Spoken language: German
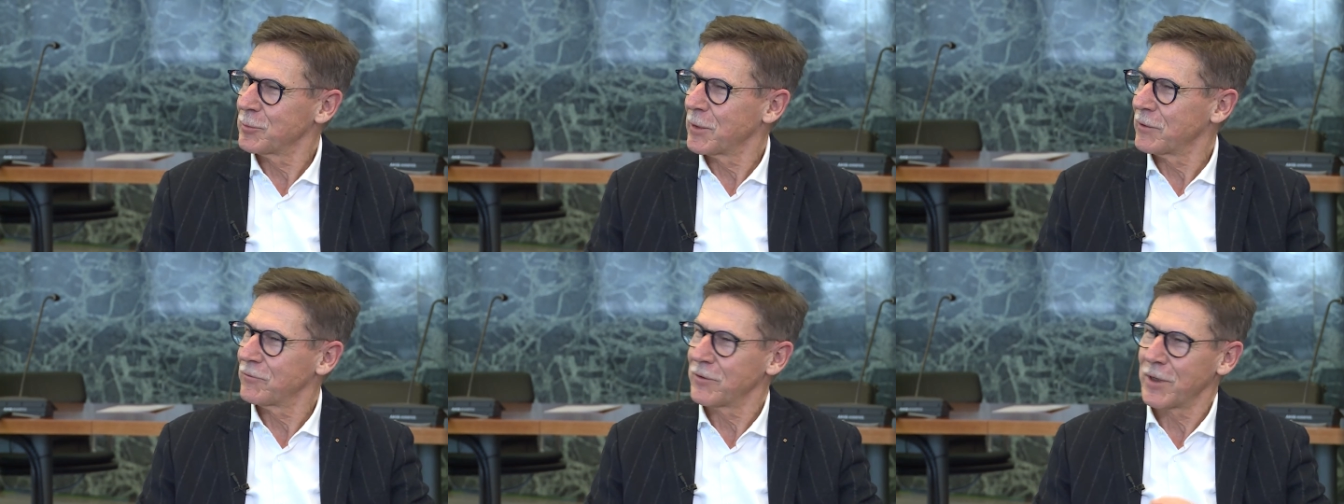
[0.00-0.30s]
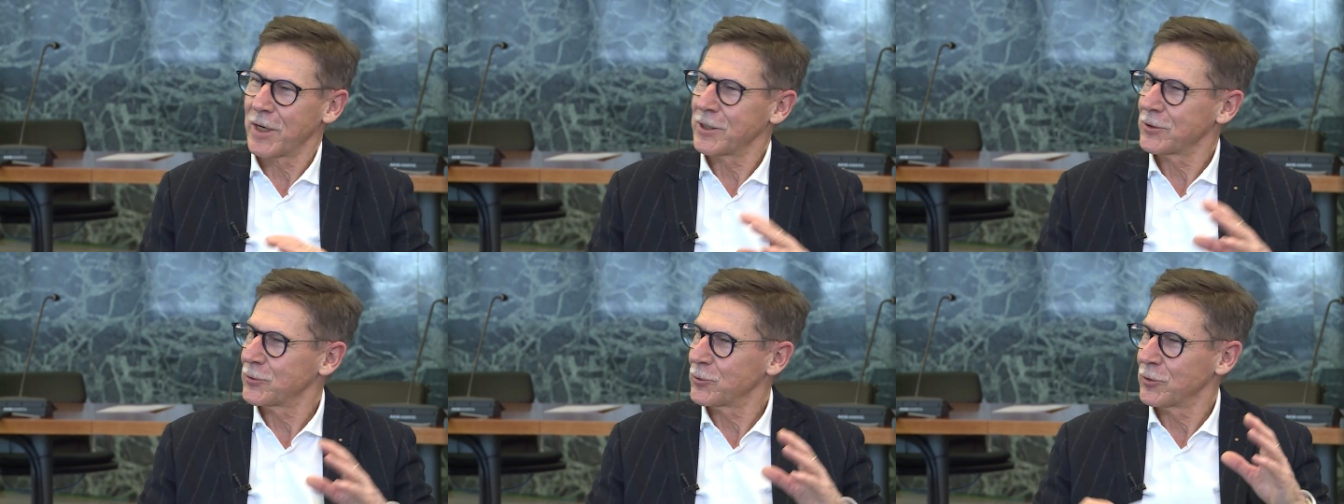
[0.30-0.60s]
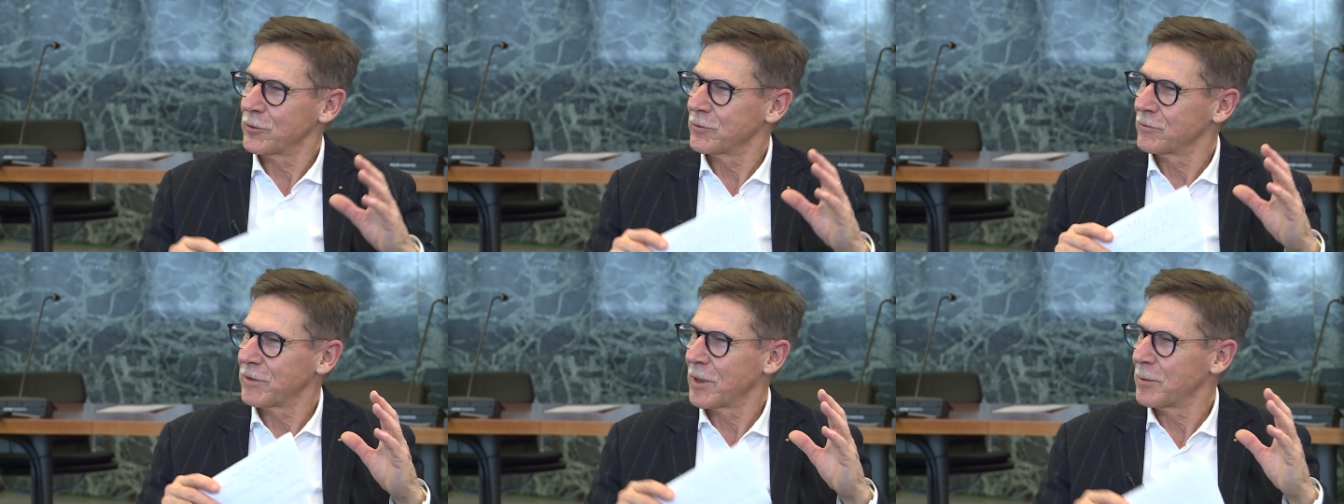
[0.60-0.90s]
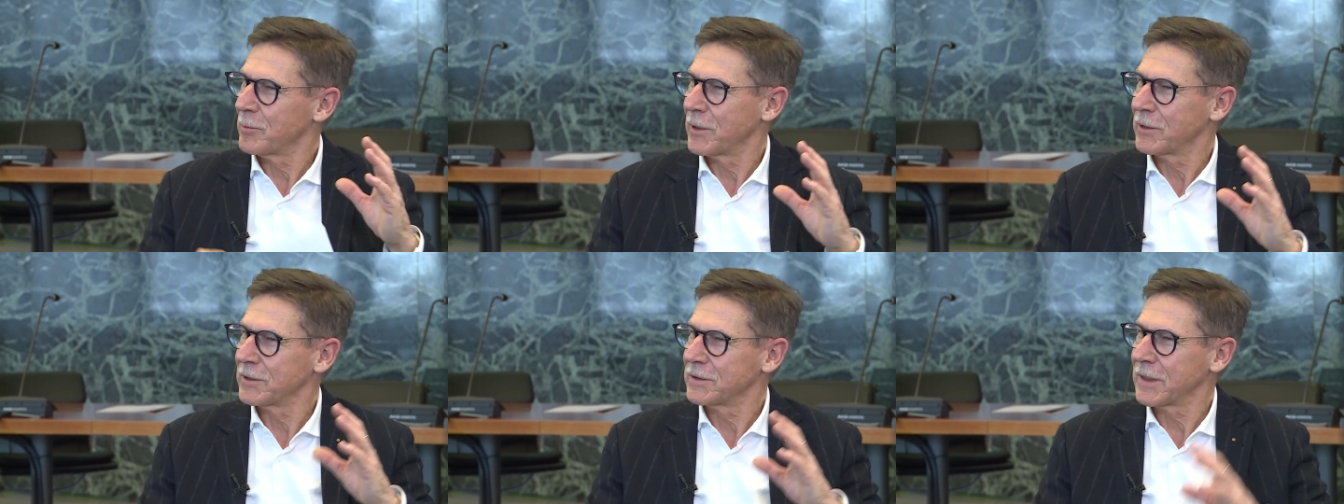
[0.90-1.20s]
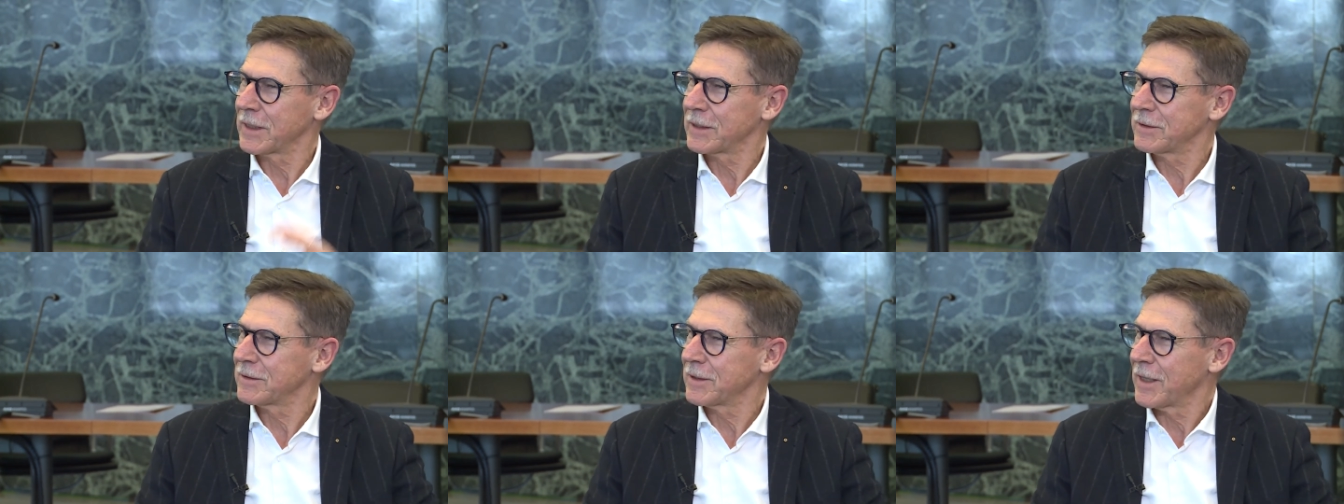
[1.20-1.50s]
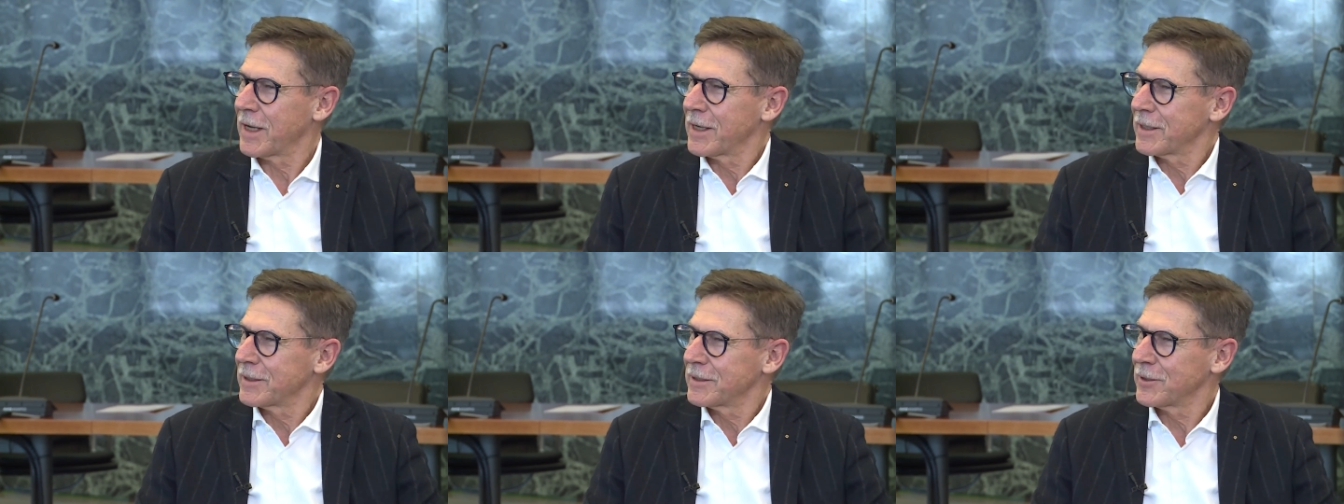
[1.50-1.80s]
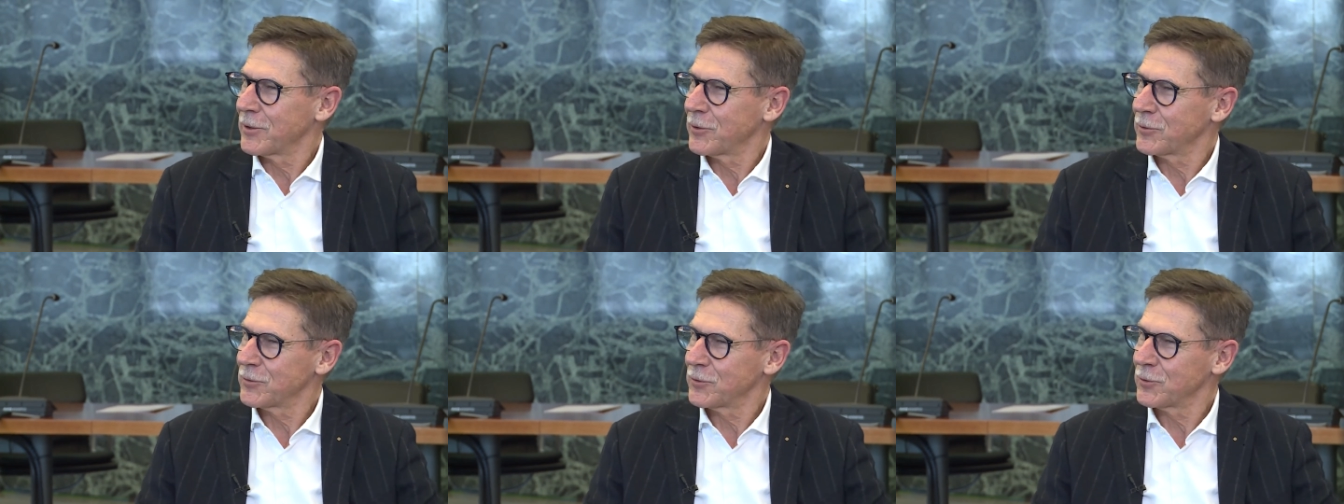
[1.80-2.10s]
man vielleicht irgendwann bei 6.000,
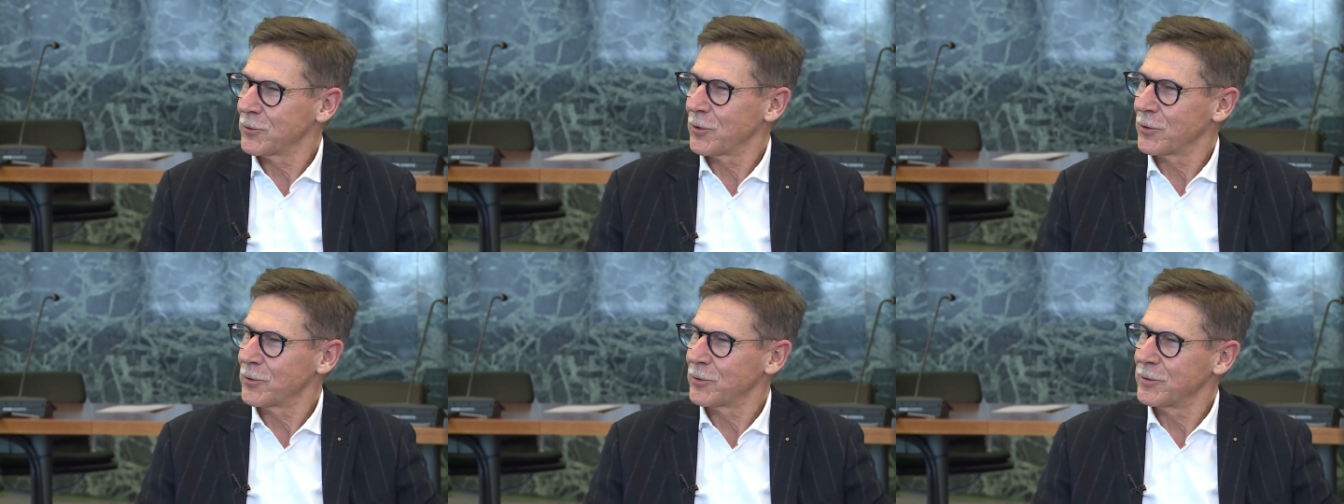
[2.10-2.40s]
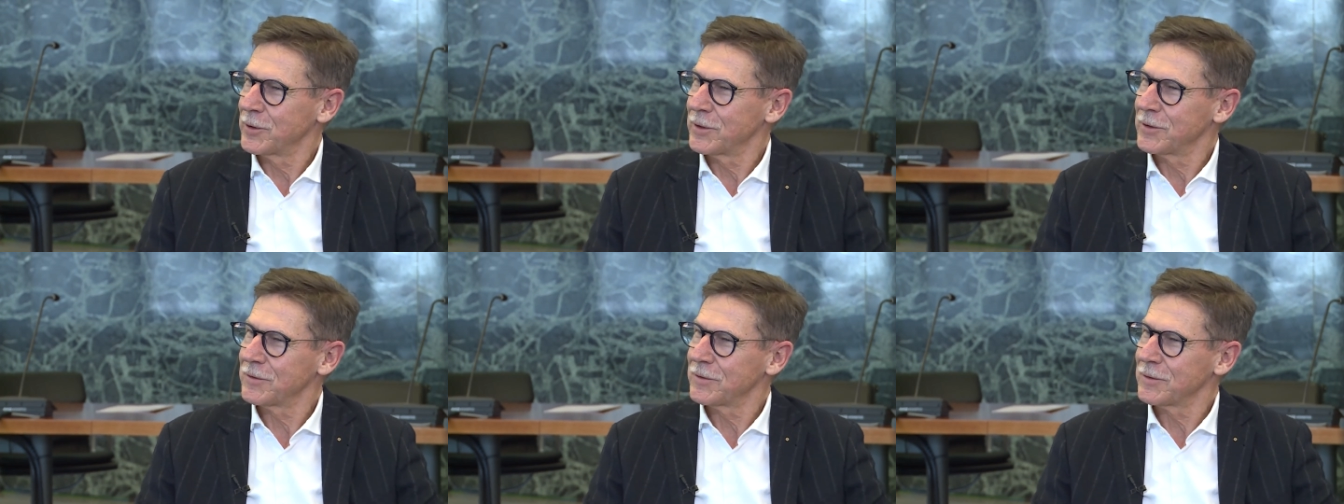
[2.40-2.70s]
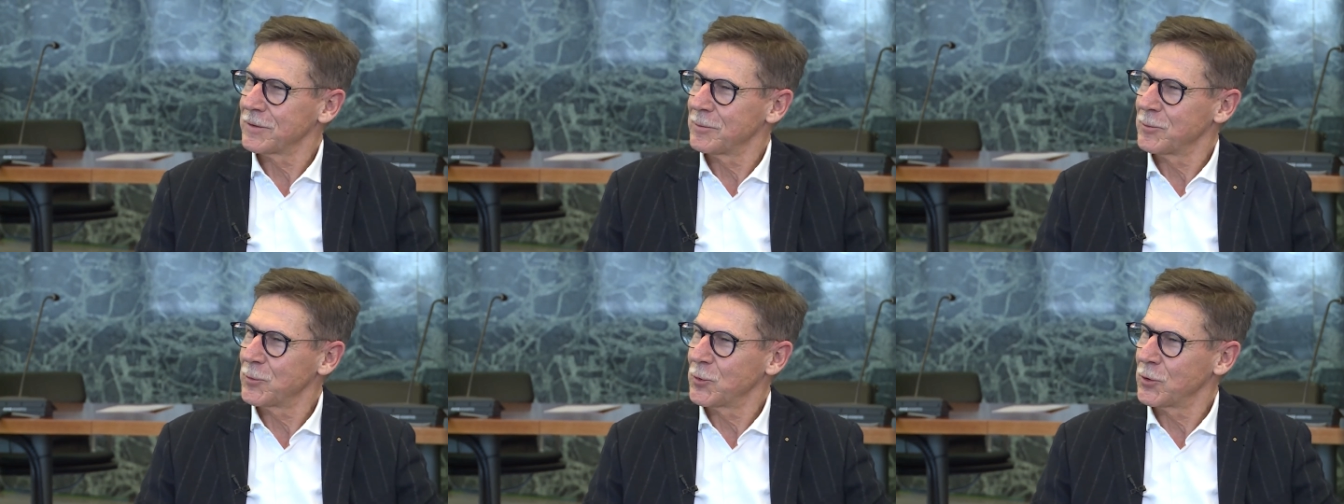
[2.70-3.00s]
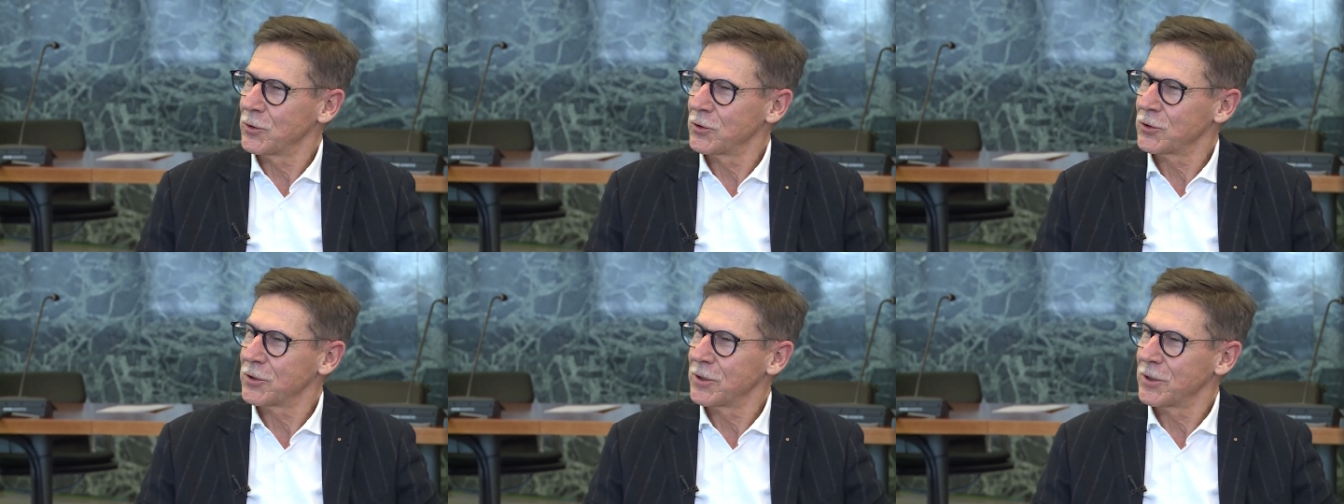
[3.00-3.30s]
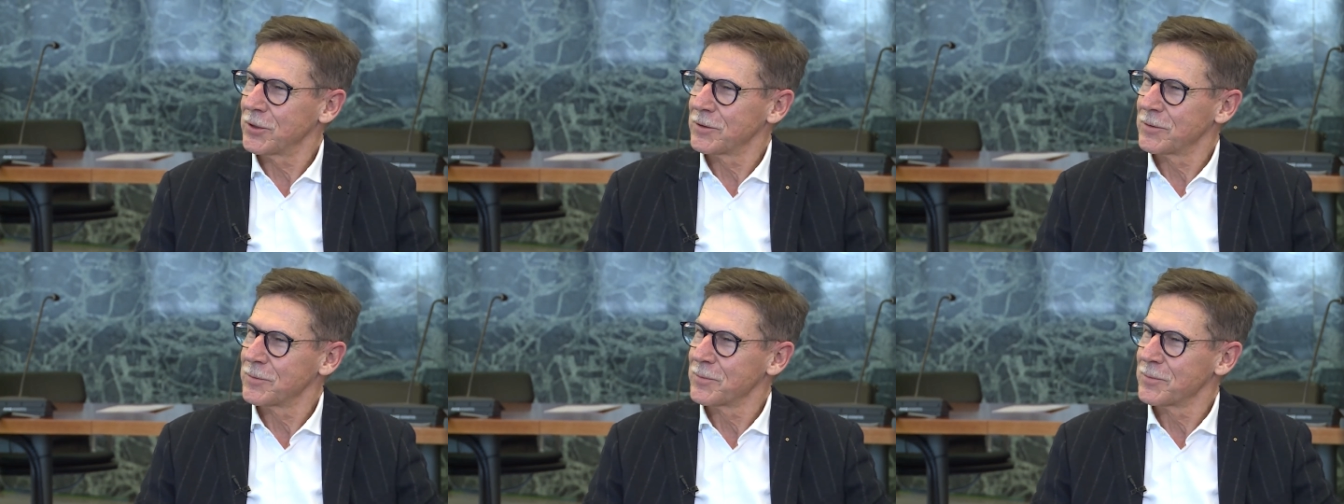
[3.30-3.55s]
8.000 Euro ist im Durchschnitt?